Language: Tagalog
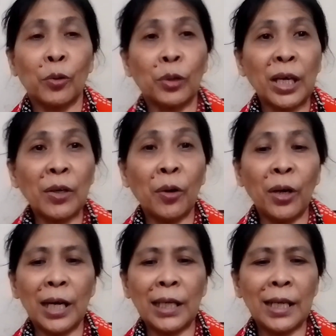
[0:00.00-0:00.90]
cooking
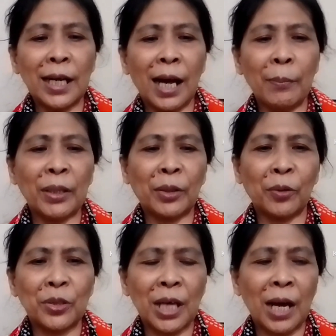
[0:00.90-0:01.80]
oil ang ginagamit
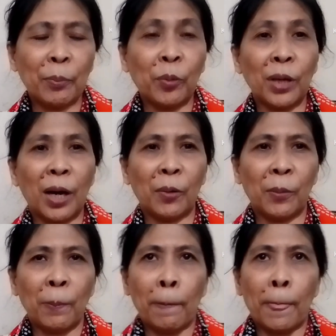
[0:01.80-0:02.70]
ko sa
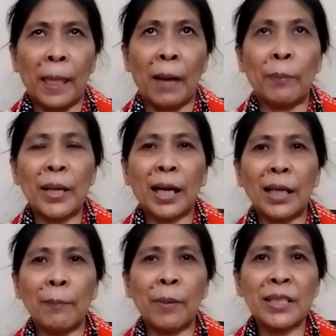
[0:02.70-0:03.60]
pulaw. Ang
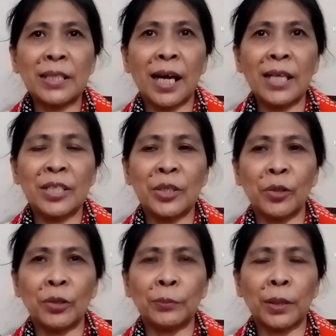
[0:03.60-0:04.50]
pinaka the best guys
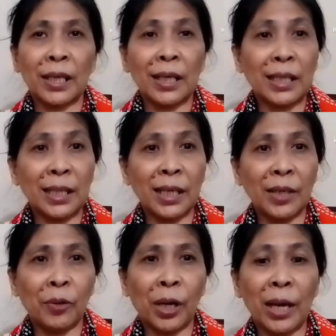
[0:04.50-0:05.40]
yung
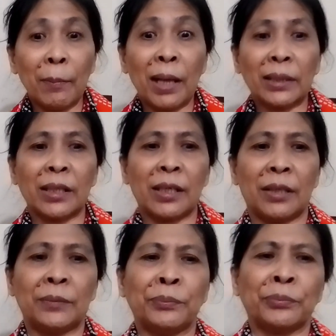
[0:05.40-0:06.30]
ghee o kaya
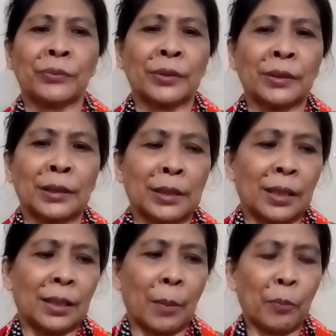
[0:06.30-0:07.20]
butter.
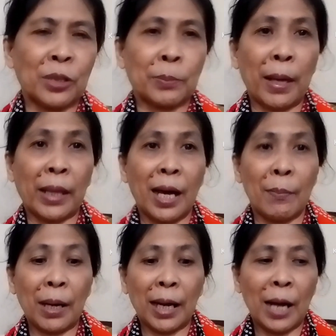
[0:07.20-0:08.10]
Tapos para
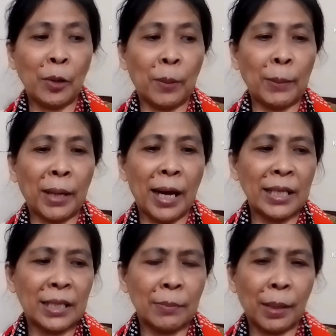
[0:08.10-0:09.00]
maka ano ba
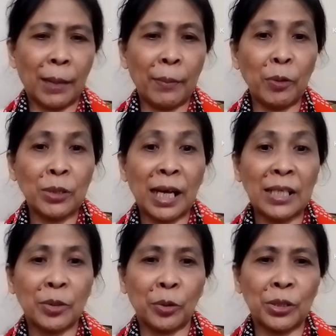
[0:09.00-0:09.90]
guys, maka minus
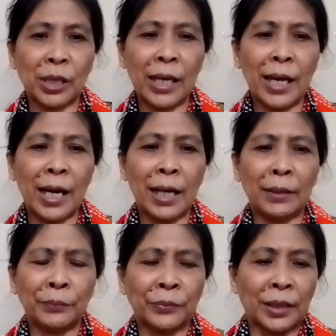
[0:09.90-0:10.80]
gastos
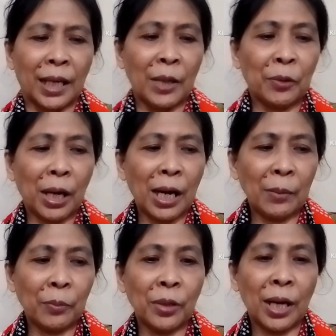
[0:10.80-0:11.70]
kaya ano na
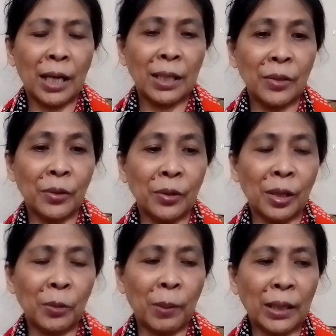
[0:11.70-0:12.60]
lang muna yung
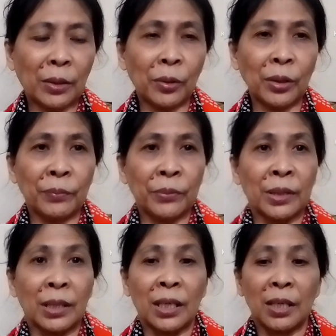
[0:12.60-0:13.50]
ano ba ito?
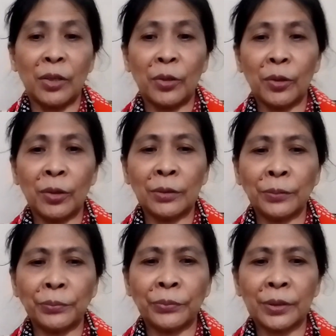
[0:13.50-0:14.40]

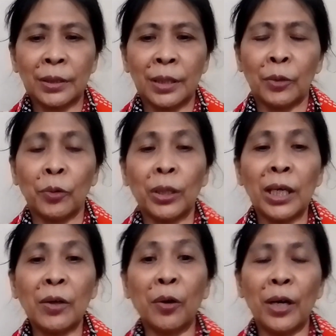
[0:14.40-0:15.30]
Yung
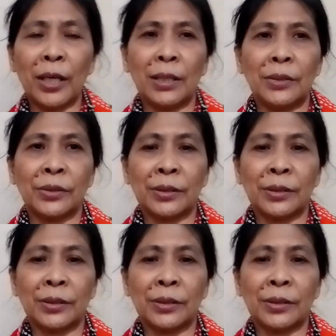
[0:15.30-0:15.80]
cooking oil.